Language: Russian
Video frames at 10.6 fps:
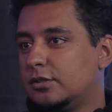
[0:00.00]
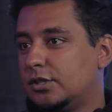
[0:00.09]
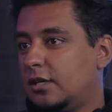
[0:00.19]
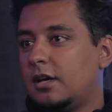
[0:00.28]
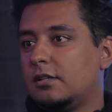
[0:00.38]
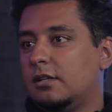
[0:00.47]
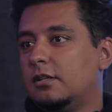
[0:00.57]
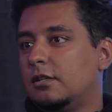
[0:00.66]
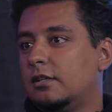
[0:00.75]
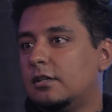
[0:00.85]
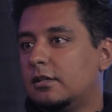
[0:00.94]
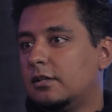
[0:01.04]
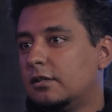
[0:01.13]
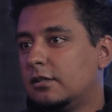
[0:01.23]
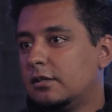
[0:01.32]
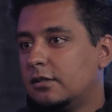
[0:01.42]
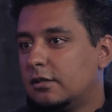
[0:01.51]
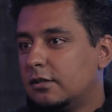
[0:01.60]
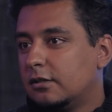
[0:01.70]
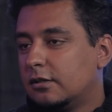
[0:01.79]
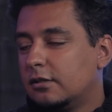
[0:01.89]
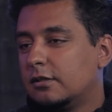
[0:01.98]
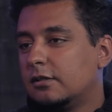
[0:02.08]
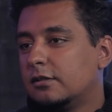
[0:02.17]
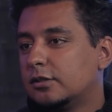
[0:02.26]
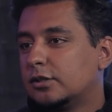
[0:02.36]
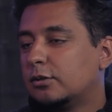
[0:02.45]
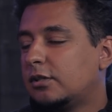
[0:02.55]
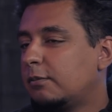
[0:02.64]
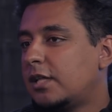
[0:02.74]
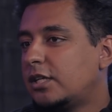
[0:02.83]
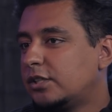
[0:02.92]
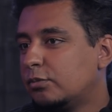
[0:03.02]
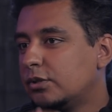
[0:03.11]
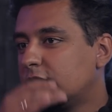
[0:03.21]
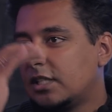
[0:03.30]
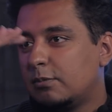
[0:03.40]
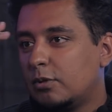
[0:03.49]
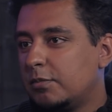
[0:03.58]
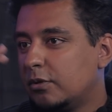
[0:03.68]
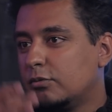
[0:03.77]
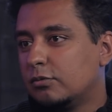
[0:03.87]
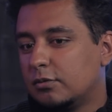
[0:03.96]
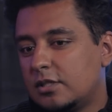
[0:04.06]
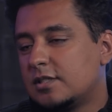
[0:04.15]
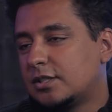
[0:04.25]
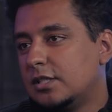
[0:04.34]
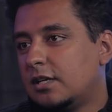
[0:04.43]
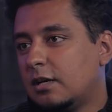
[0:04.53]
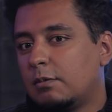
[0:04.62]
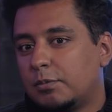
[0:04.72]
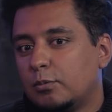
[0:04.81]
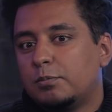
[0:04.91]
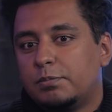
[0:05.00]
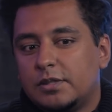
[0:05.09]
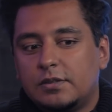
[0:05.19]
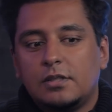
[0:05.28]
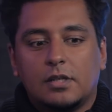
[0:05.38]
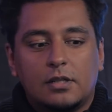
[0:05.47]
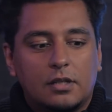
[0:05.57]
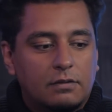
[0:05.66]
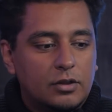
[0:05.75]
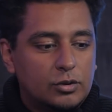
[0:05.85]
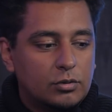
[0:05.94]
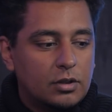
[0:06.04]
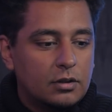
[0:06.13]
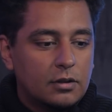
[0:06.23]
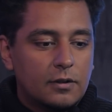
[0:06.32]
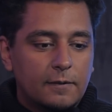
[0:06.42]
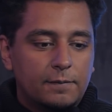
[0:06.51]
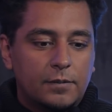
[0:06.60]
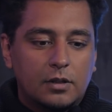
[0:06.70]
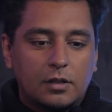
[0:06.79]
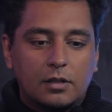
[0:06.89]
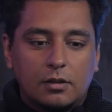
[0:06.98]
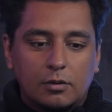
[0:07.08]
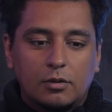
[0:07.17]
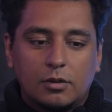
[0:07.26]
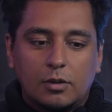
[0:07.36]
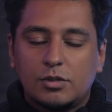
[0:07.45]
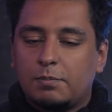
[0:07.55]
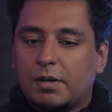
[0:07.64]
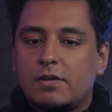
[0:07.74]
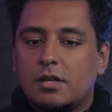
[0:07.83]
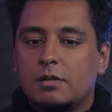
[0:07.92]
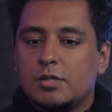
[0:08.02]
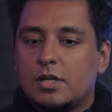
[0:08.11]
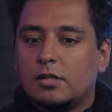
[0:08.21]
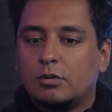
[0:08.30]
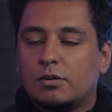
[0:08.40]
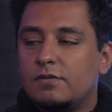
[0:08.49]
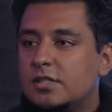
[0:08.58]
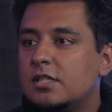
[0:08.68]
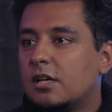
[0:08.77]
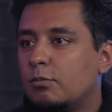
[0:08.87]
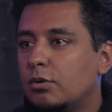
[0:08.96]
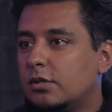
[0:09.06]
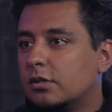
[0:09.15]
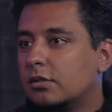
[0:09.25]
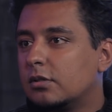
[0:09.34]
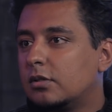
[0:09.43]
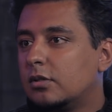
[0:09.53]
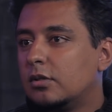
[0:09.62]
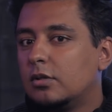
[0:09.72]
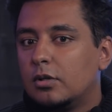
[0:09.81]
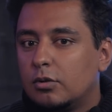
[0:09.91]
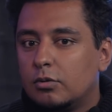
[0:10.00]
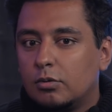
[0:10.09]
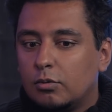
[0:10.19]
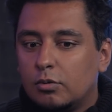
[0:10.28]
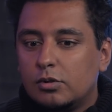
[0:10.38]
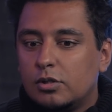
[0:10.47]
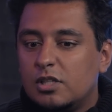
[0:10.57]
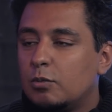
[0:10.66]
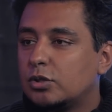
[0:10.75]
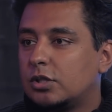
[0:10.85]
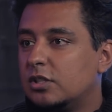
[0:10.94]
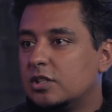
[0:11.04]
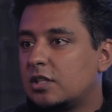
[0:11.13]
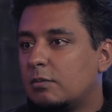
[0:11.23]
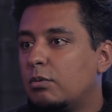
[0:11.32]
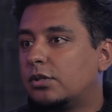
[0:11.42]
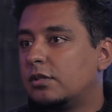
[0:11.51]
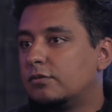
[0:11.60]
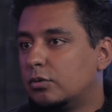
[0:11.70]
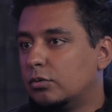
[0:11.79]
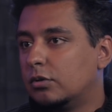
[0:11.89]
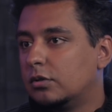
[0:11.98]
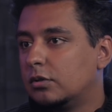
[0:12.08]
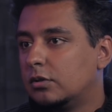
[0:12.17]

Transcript: шикарно. Да, это классно. Что там дальше будет с этими людьми? Ну, они зашли, как бы, потом действительно, когда твои шутки, когда, когда у тебя проверенный материал, который везде работает, ну, он не может не сработать вдруг,